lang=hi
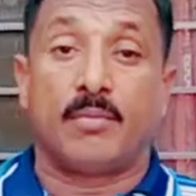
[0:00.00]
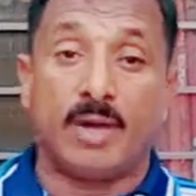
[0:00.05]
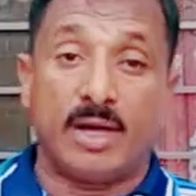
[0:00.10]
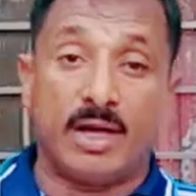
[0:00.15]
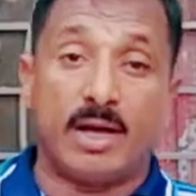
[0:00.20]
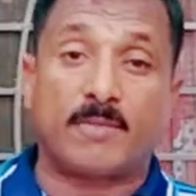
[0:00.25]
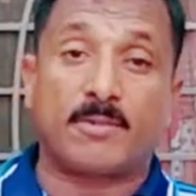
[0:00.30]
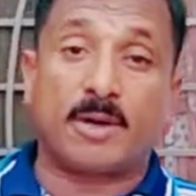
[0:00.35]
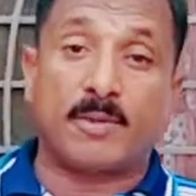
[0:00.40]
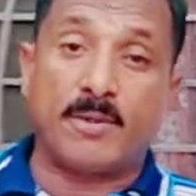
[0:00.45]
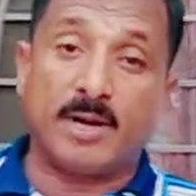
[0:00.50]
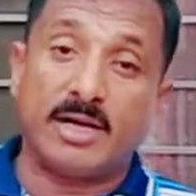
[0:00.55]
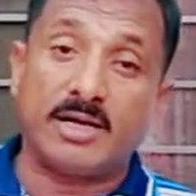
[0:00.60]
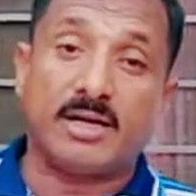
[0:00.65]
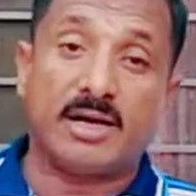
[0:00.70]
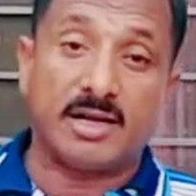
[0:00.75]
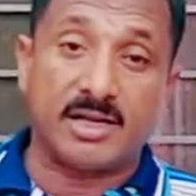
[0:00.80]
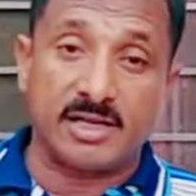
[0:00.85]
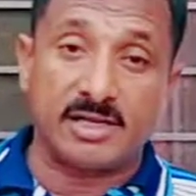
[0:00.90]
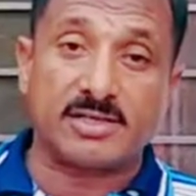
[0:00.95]
मैं आपका भाई
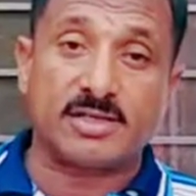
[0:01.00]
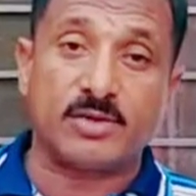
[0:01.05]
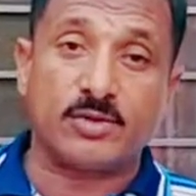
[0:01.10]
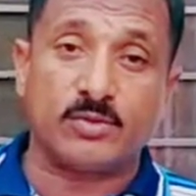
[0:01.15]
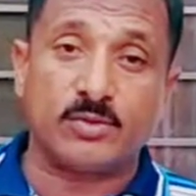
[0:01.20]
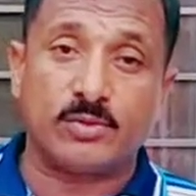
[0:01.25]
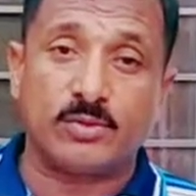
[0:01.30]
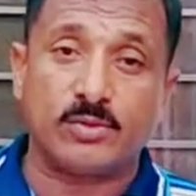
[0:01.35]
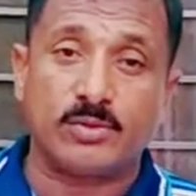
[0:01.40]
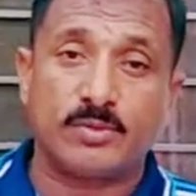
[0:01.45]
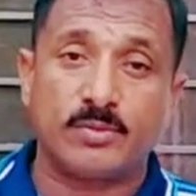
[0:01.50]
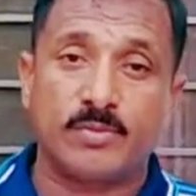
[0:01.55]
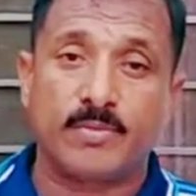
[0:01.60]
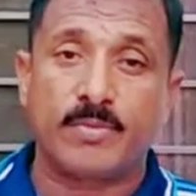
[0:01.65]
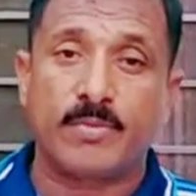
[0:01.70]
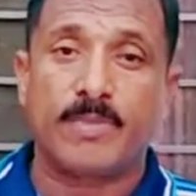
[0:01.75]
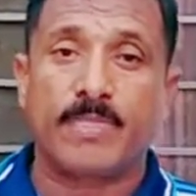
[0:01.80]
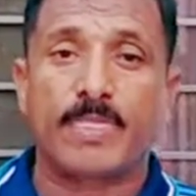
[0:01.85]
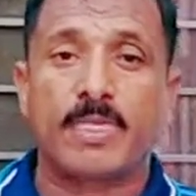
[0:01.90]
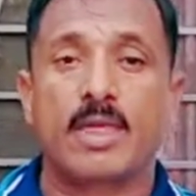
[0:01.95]
खरीय से हूँ
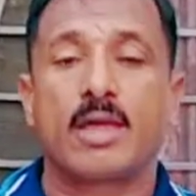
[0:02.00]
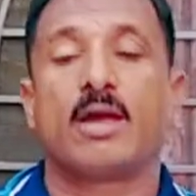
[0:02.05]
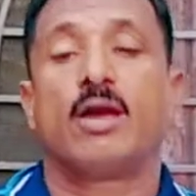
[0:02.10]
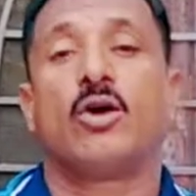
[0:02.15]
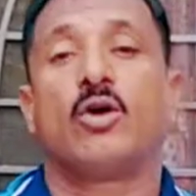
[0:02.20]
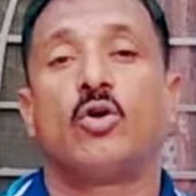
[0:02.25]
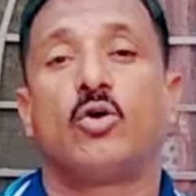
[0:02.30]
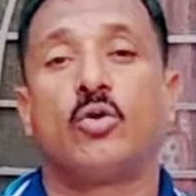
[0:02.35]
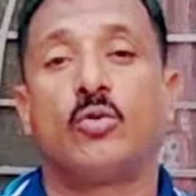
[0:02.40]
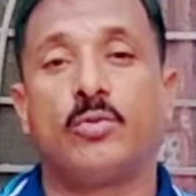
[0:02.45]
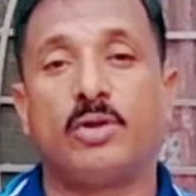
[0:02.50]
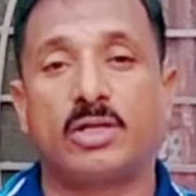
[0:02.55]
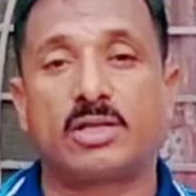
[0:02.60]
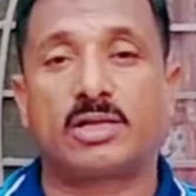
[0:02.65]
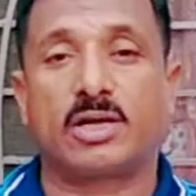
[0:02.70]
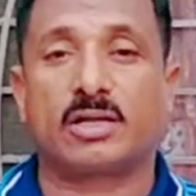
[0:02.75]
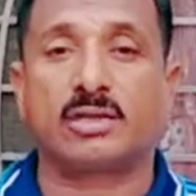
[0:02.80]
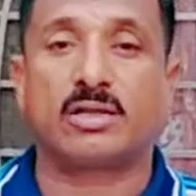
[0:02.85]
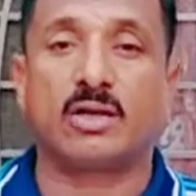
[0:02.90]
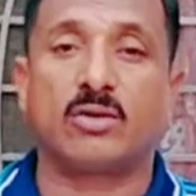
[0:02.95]
उम्मीद
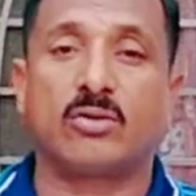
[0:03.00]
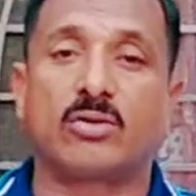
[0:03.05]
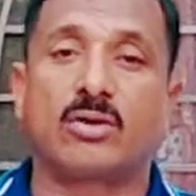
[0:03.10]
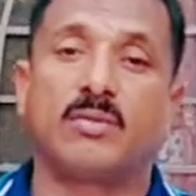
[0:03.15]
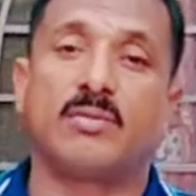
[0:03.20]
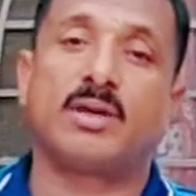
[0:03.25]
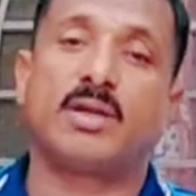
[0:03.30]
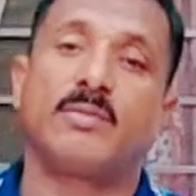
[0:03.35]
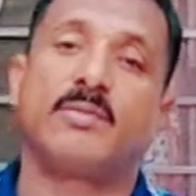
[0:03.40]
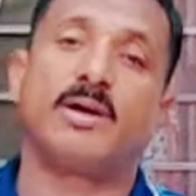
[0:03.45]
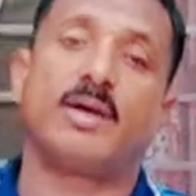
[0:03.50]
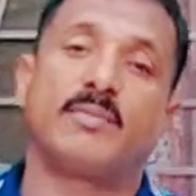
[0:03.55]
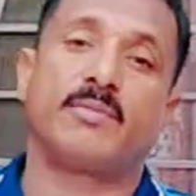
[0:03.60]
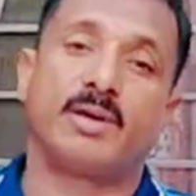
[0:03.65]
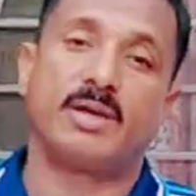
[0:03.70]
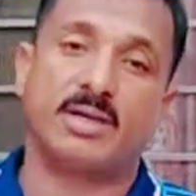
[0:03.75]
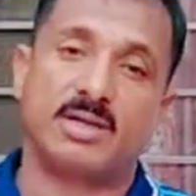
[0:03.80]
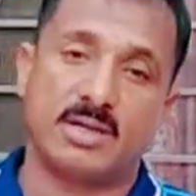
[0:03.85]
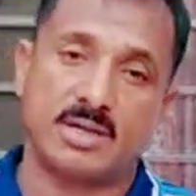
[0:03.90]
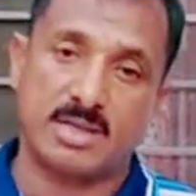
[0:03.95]
करता हूँ कि मेरे बहन
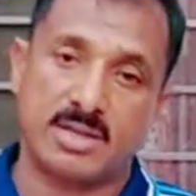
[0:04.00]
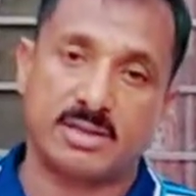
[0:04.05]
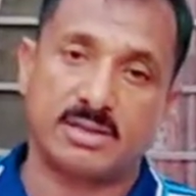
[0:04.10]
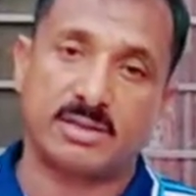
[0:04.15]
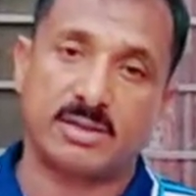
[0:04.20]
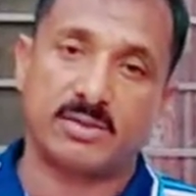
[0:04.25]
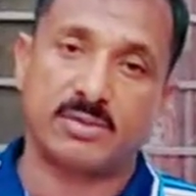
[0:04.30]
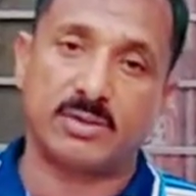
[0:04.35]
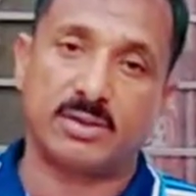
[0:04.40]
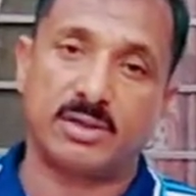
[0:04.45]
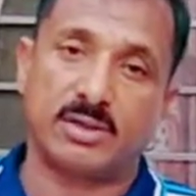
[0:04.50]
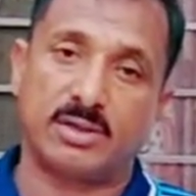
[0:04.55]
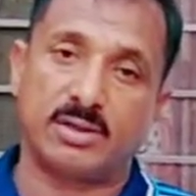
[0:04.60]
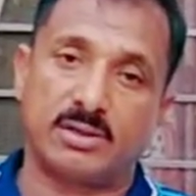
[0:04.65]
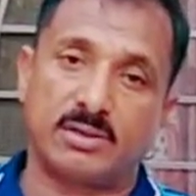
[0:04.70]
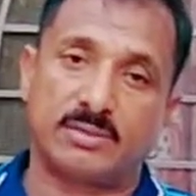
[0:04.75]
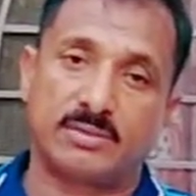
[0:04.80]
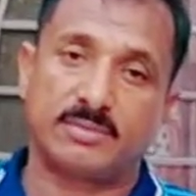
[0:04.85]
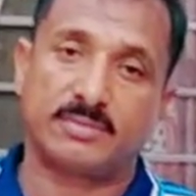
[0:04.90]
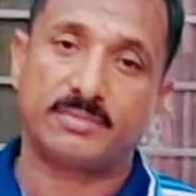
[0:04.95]
भाई खरीय से
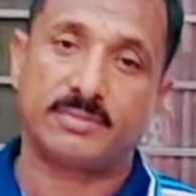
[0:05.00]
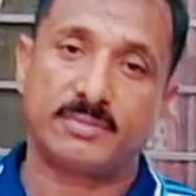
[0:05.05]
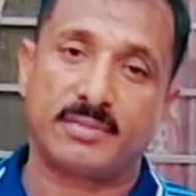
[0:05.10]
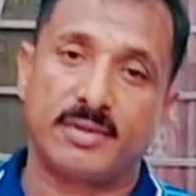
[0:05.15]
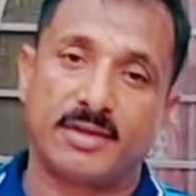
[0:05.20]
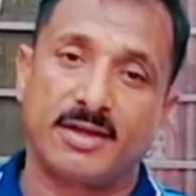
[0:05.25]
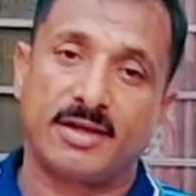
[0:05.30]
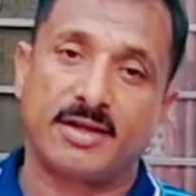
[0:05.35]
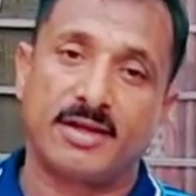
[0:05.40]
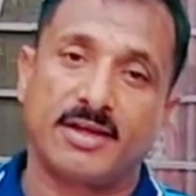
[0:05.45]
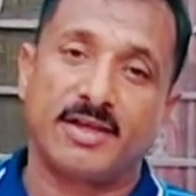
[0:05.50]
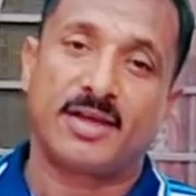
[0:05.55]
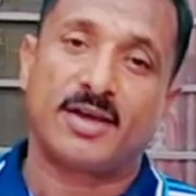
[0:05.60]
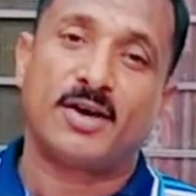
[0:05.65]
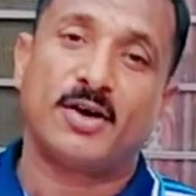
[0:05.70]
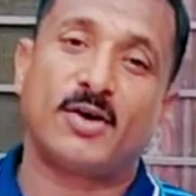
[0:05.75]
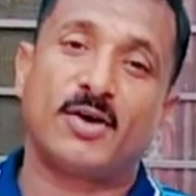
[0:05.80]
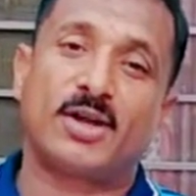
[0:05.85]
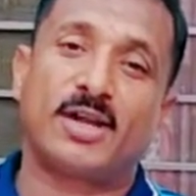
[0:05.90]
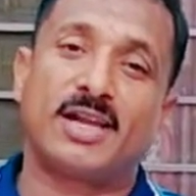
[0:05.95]

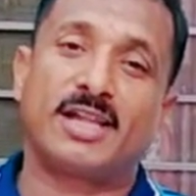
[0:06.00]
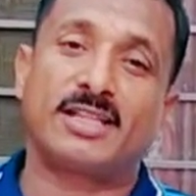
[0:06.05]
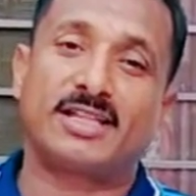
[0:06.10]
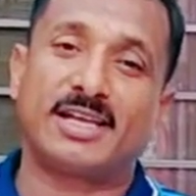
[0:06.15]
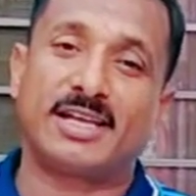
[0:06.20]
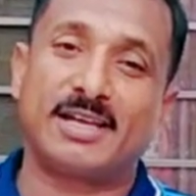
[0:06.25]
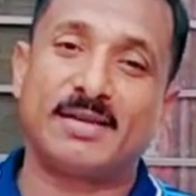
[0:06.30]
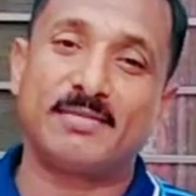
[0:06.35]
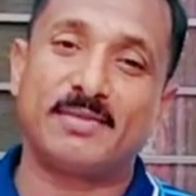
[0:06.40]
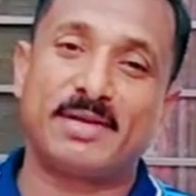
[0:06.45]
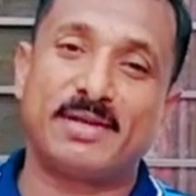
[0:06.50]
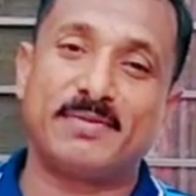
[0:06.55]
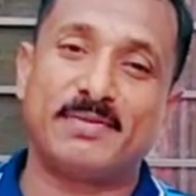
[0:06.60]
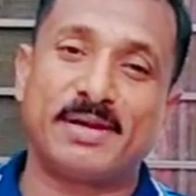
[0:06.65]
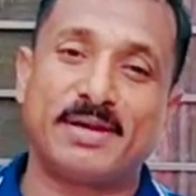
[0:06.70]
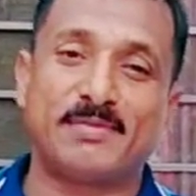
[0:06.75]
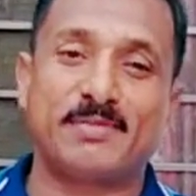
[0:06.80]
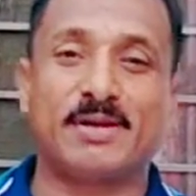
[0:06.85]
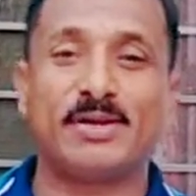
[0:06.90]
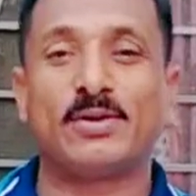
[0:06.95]
हूँ और अल्लाह ताला मेरे
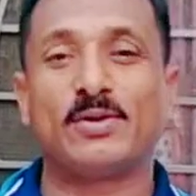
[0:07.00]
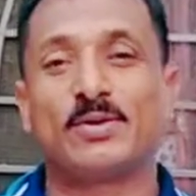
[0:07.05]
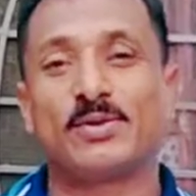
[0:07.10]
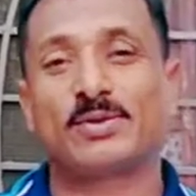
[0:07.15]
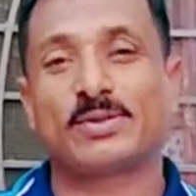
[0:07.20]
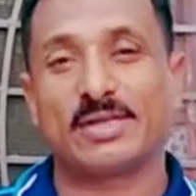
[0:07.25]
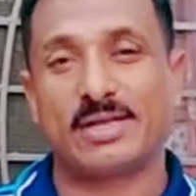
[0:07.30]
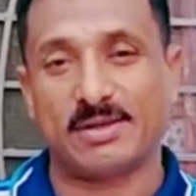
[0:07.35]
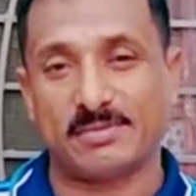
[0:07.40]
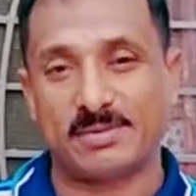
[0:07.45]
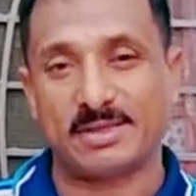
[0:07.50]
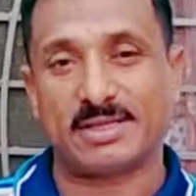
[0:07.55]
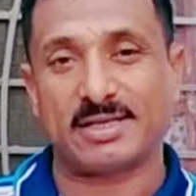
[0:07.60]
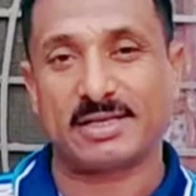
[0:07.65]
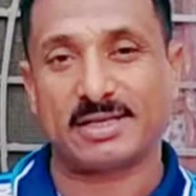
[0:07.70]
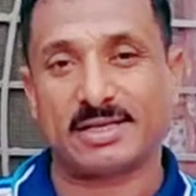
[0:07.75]
बहन भाइयों को सलाम